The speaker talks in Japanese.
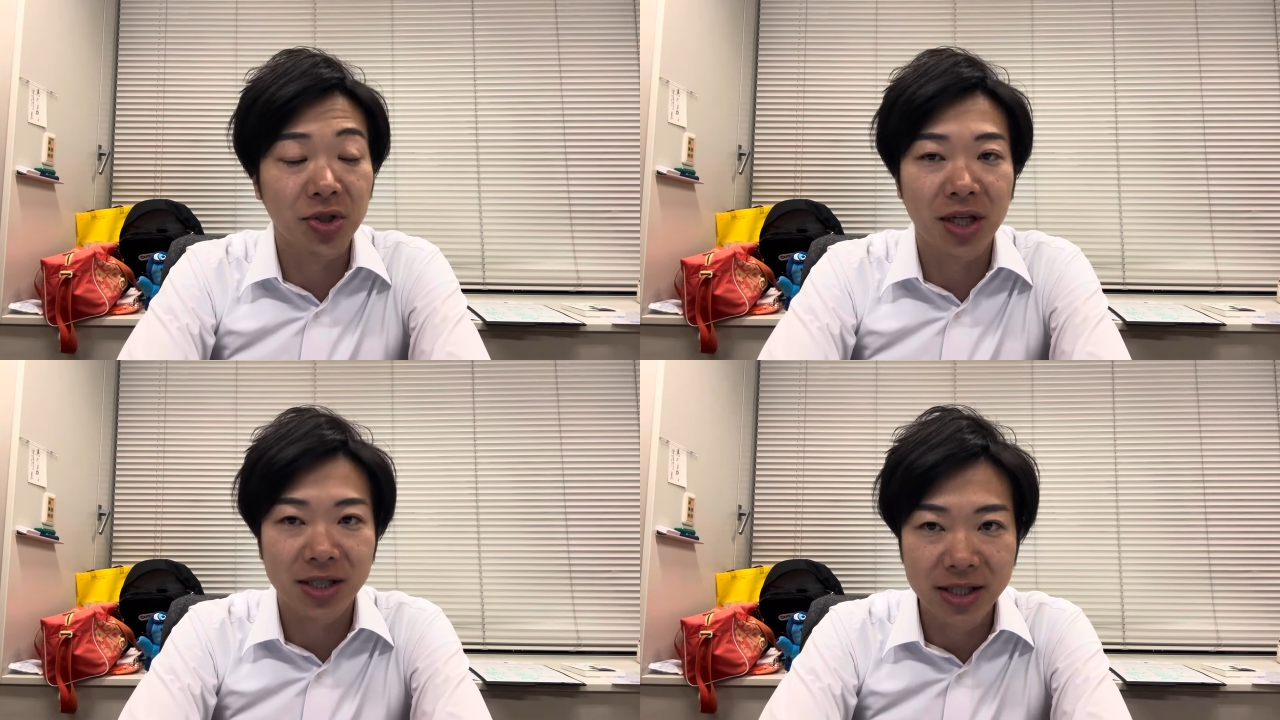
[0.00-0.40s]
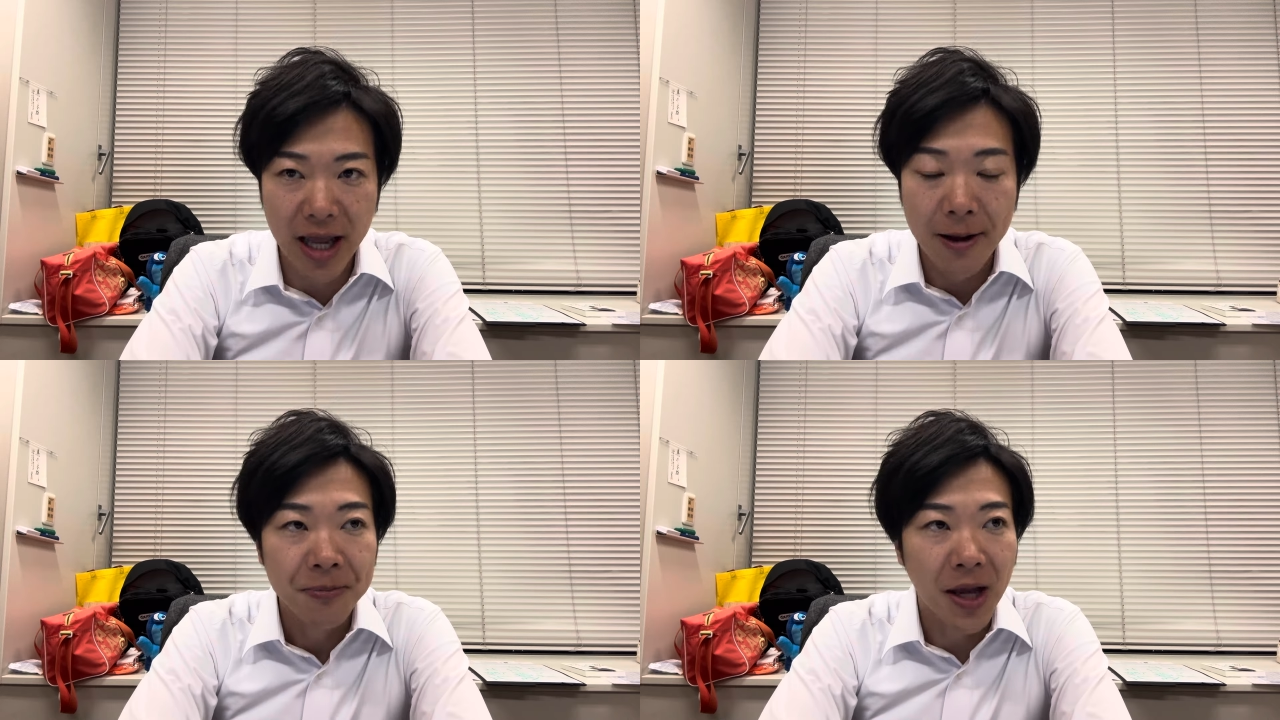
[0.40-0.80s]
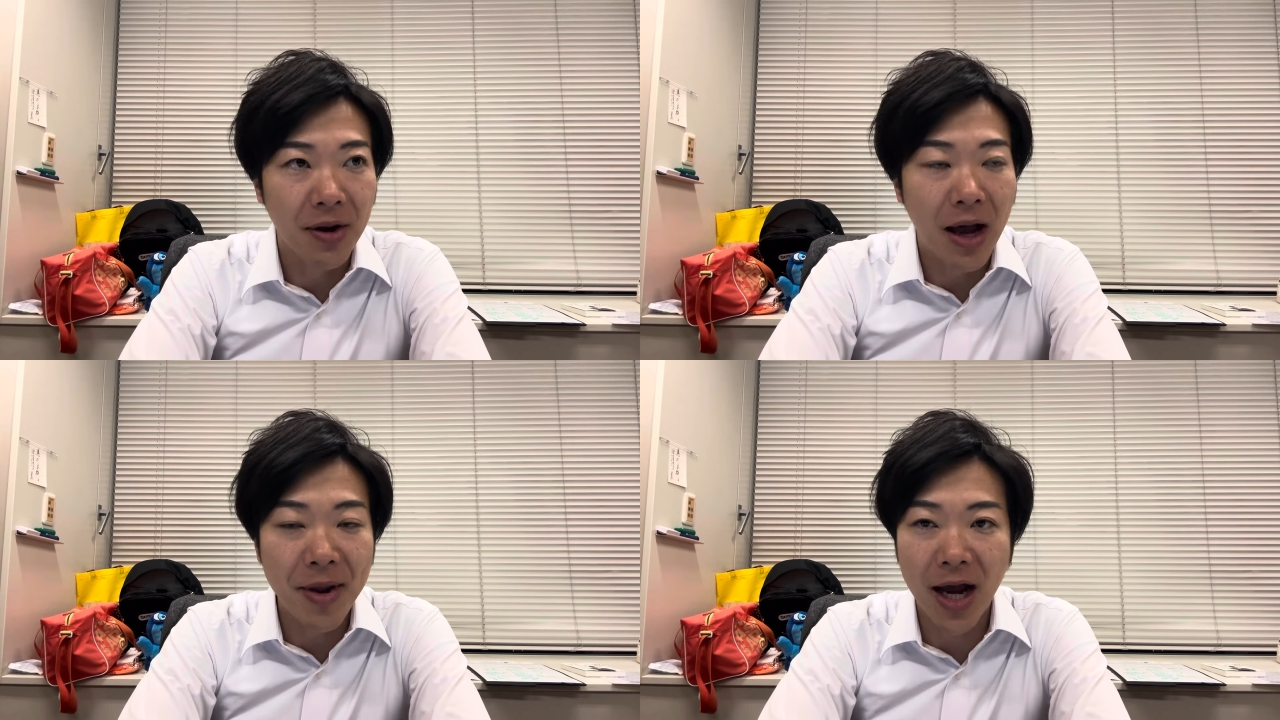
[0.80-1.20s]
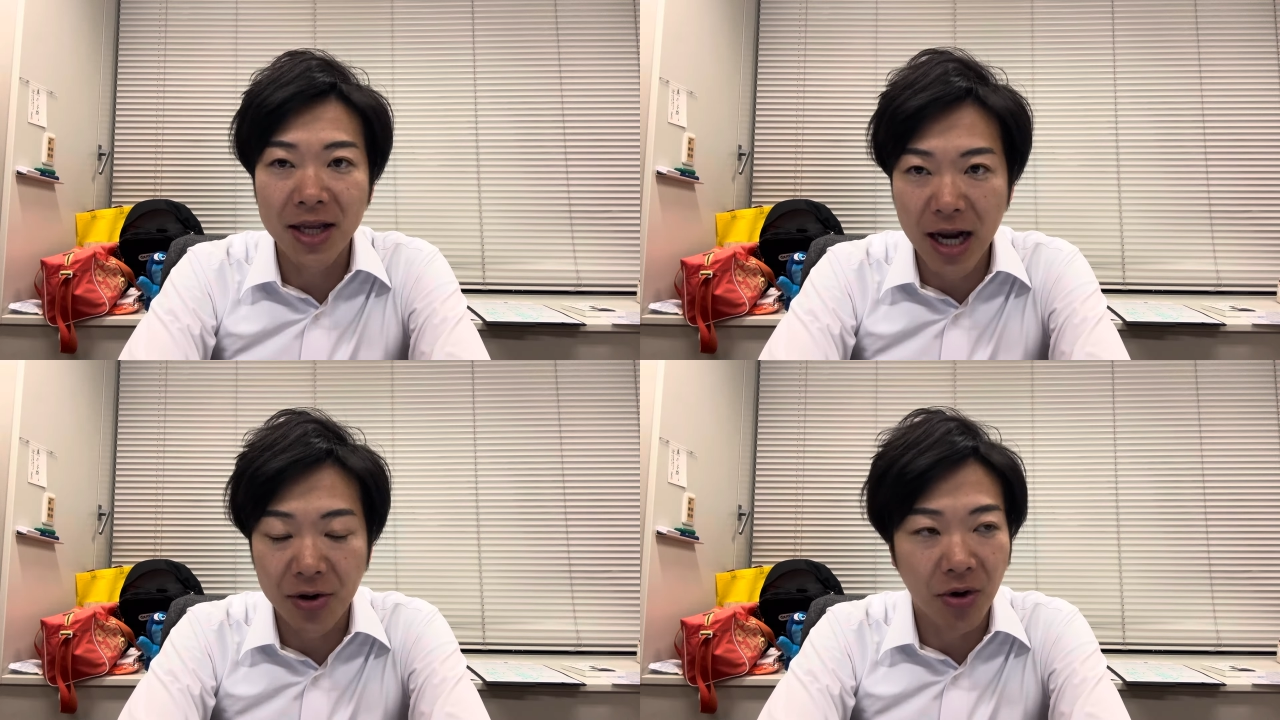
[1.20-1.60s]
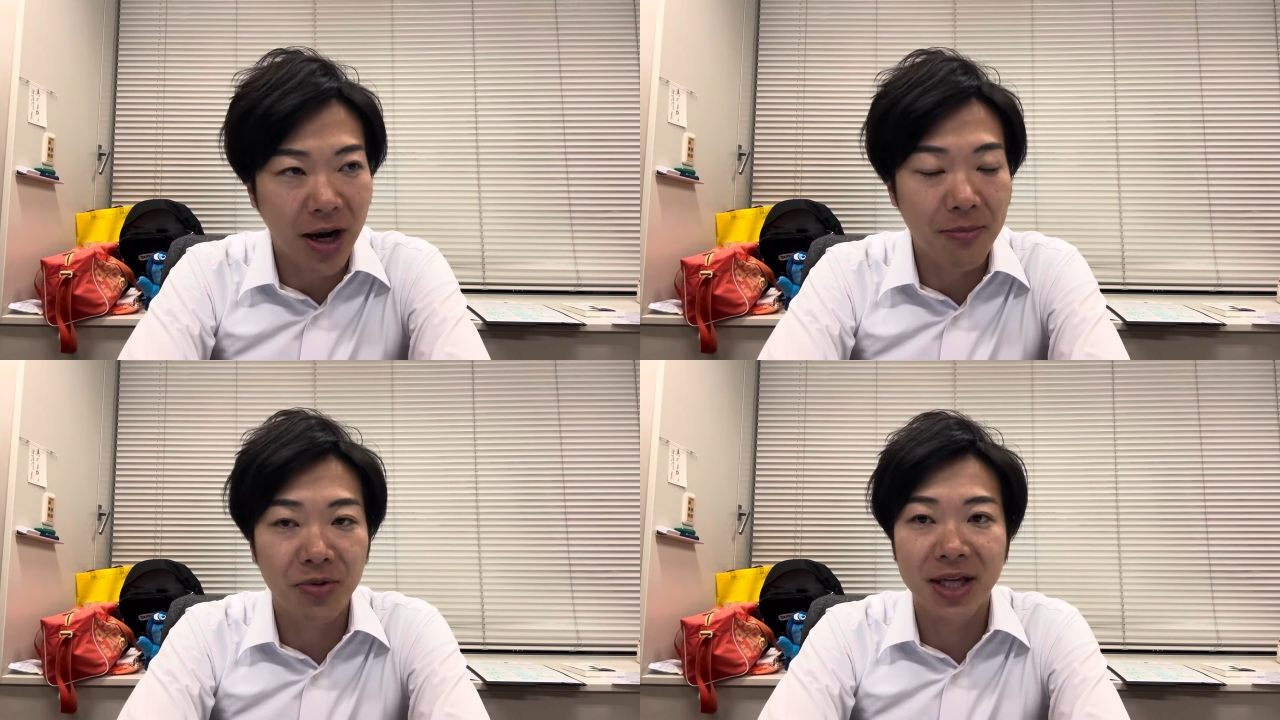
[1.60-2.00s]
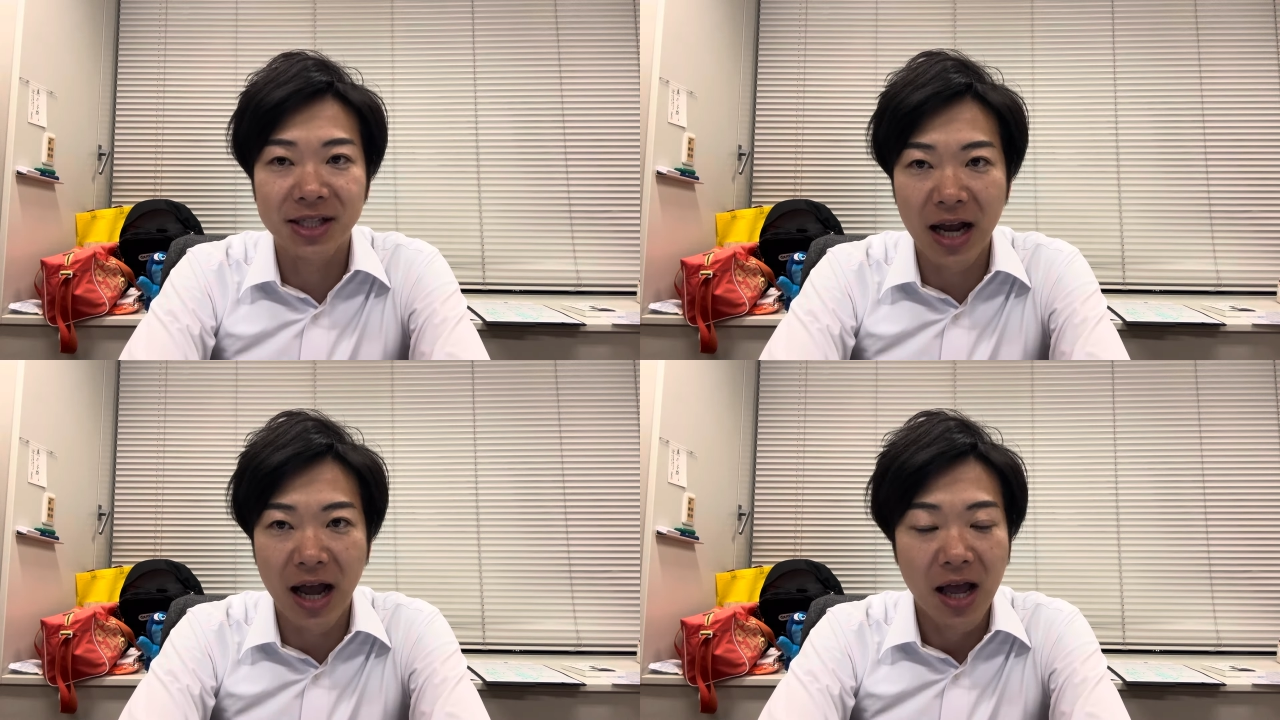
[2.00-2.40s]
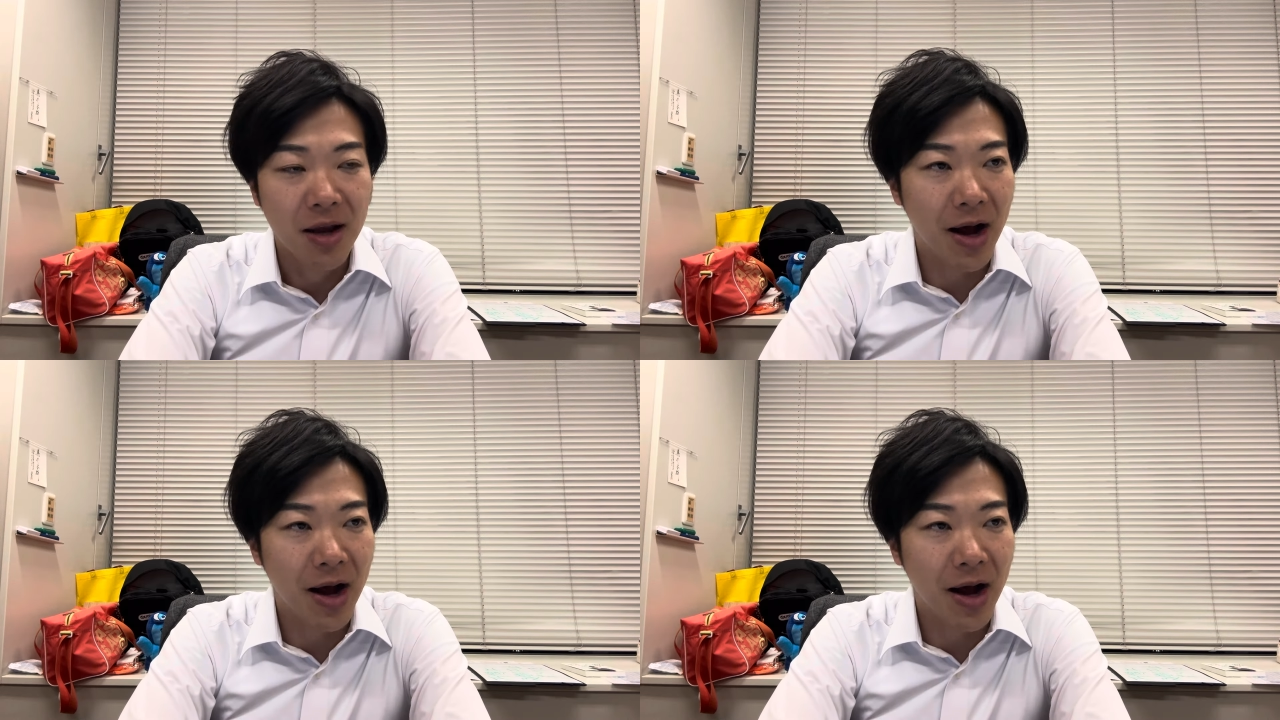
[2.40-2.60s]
るですね、あの、安倍派以外の幹部たちが、